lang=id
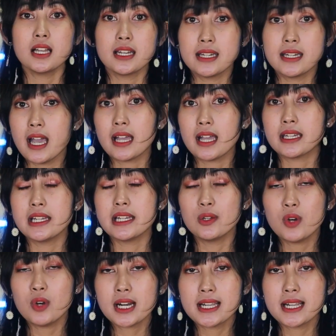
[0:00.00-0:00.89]
Nah, di
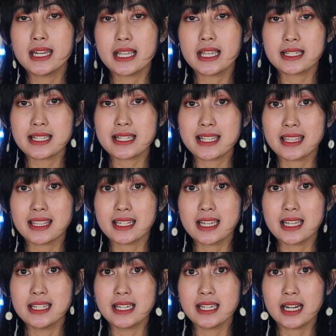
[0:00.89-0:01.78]
luar dari
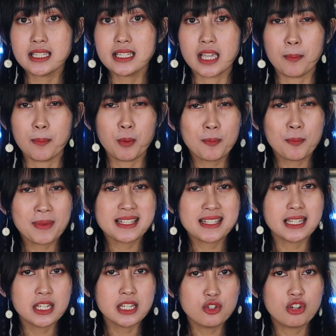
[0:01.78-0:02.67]
kesesatan ajarannya, ponpes
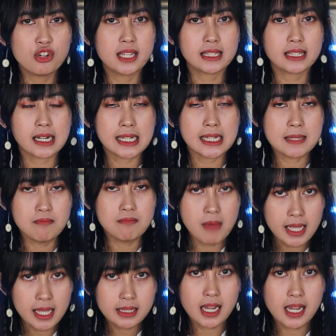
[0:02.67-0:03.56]
ini juga
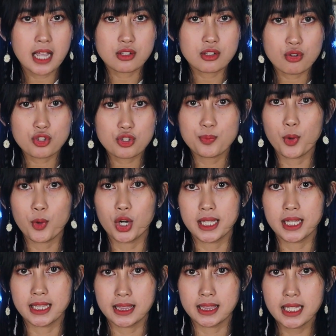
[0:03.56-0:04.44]
terlibat kasus
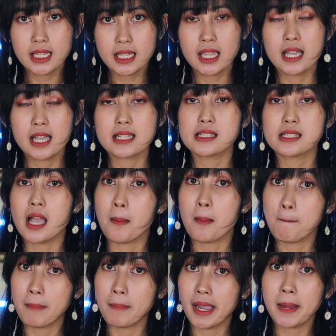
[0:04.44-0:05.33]
politik
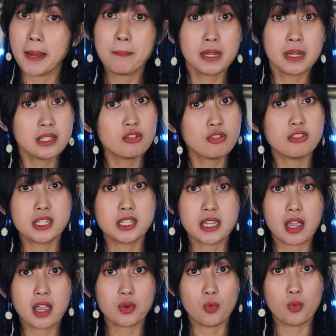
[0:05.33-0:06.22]
sampai
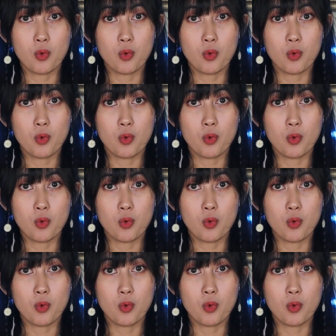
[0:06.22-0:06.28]
pencucian